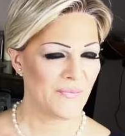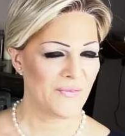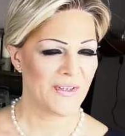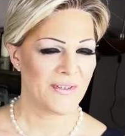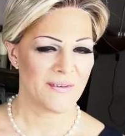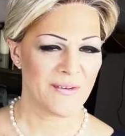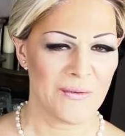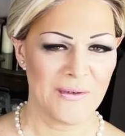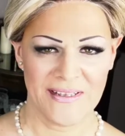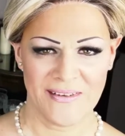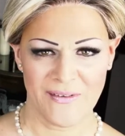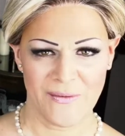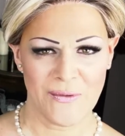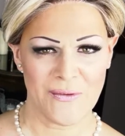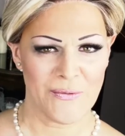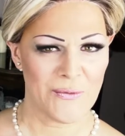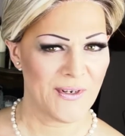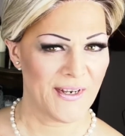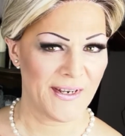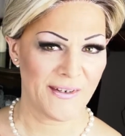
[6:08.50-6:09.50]
wir zuletzt zur
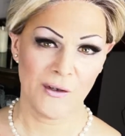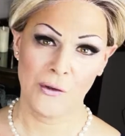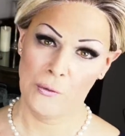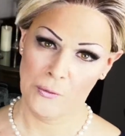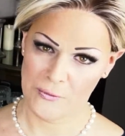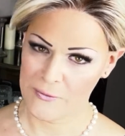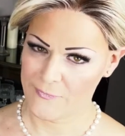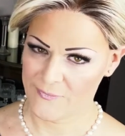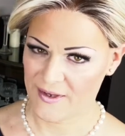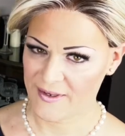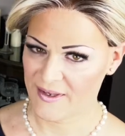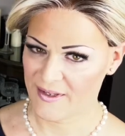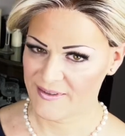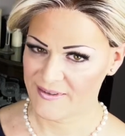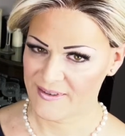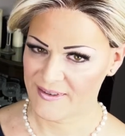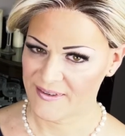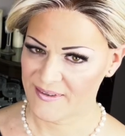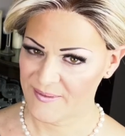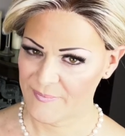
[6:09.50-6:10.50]
sogenannten
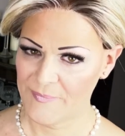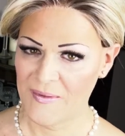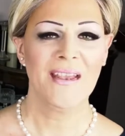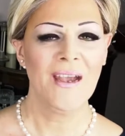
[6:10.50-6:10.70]
Luxusvariante,